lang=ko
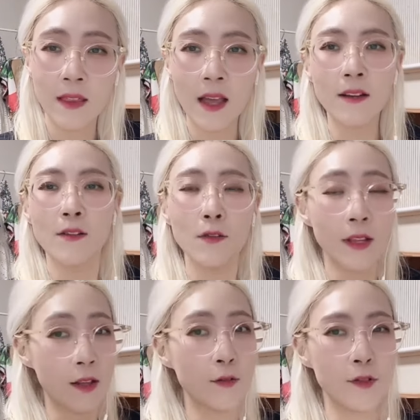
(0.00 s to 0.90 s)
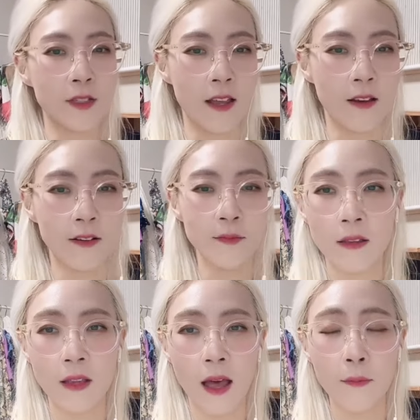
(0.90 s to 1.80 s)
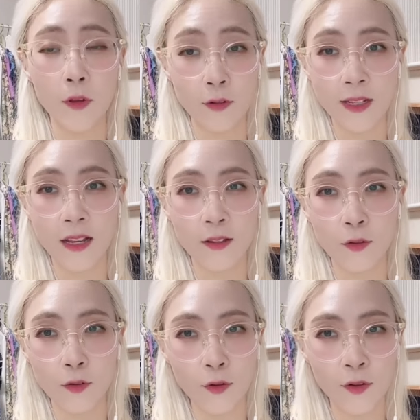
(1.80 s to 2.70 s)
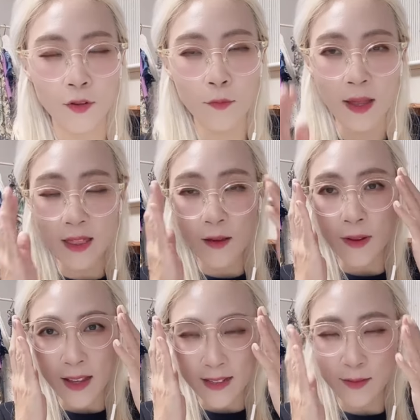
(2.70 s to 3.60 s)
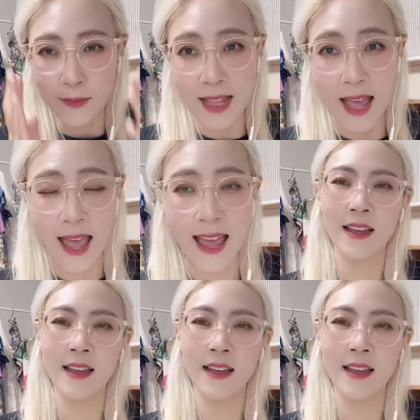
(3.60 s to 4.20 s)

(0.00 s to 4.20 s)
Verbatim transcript: 댓글로 나눠주세요. 다음 영상에서도 또 만나 뵙겠습니다.